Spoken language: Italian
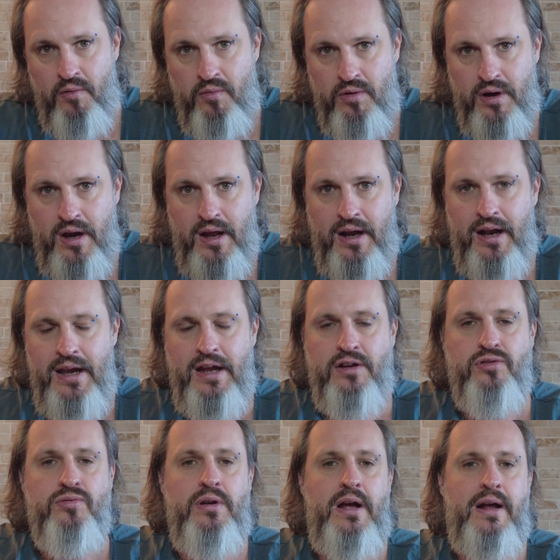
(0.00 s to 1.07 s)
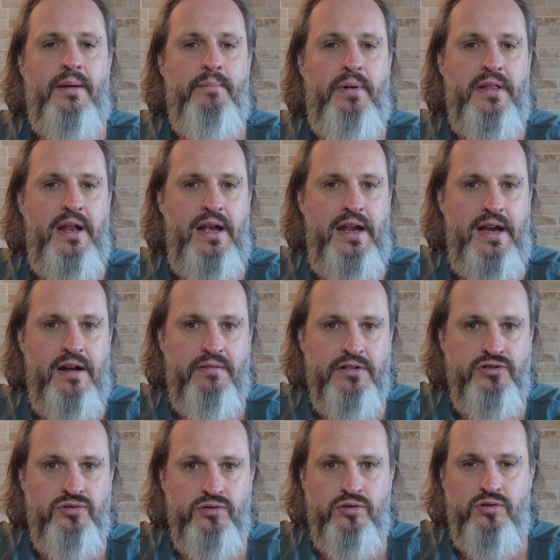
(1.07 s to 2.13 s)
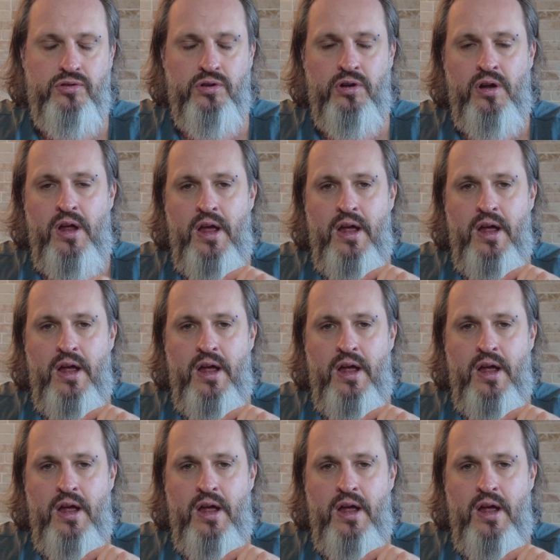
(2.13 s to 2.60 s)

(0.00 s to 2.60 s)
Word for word: un clic sulla campanellina qua sotto